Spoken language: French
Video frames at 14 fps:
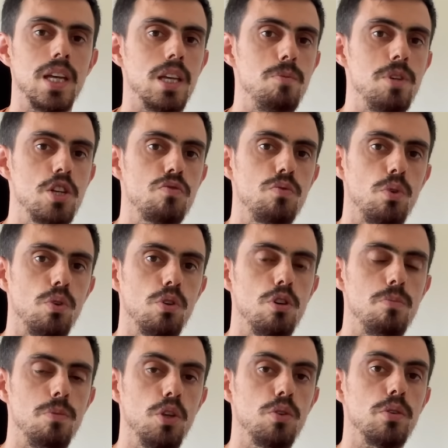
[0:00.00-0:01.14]
eh bien je vous
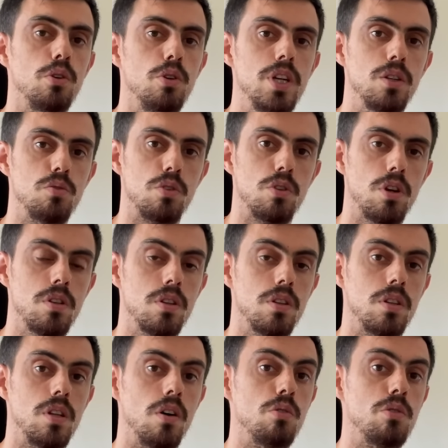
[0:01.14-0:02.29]
recommande de relire du code
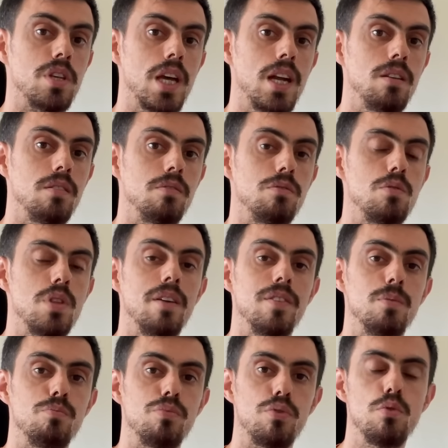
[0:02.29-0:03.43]
dans lequel vous
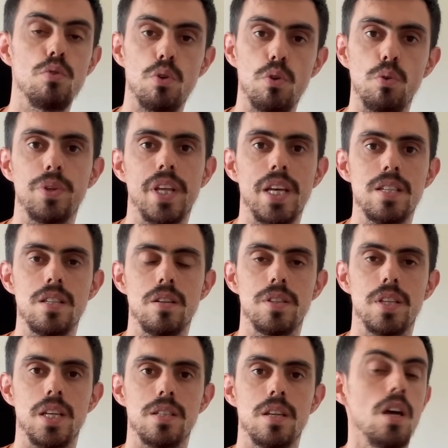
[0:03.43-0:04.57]
n'avez plus le contexte en
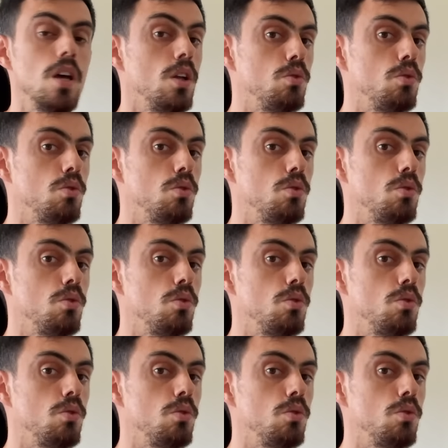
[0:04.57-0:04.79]
tête.